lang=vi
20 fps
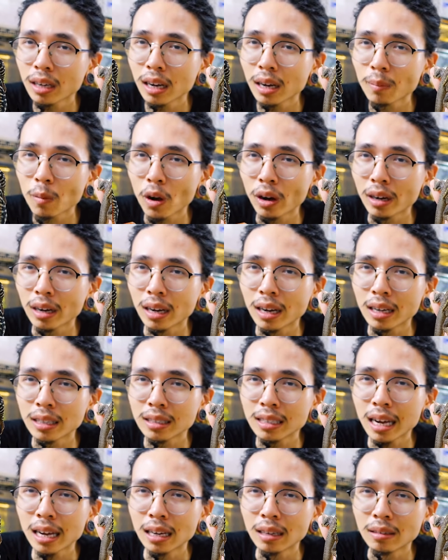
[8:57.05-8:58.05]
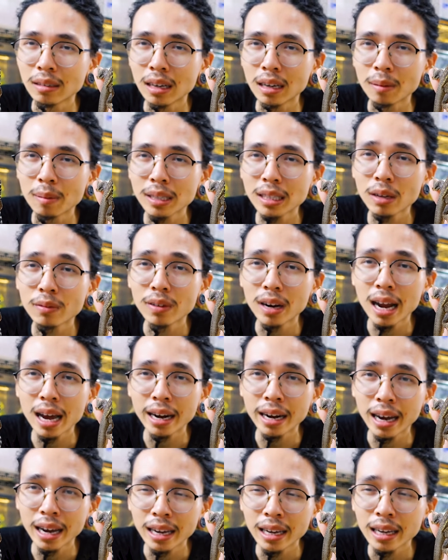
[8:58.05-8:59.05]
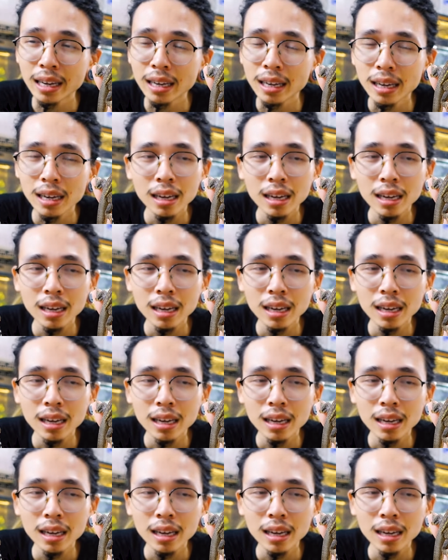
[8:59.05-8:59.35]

hơn bọn Giant Butterfly này.